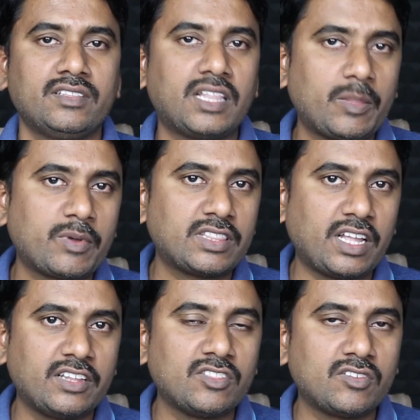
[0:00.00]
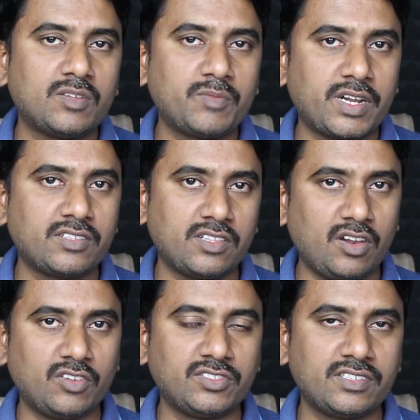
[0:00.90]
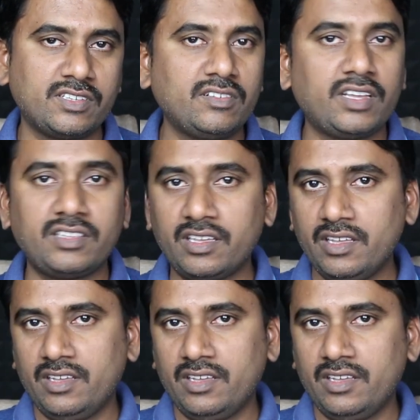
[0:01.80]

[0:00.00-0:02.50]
దాదాపుగా థర్టీన్ థౌసండ్ ప్రైస్ అయితే లాంచ్ చేశారు అయితే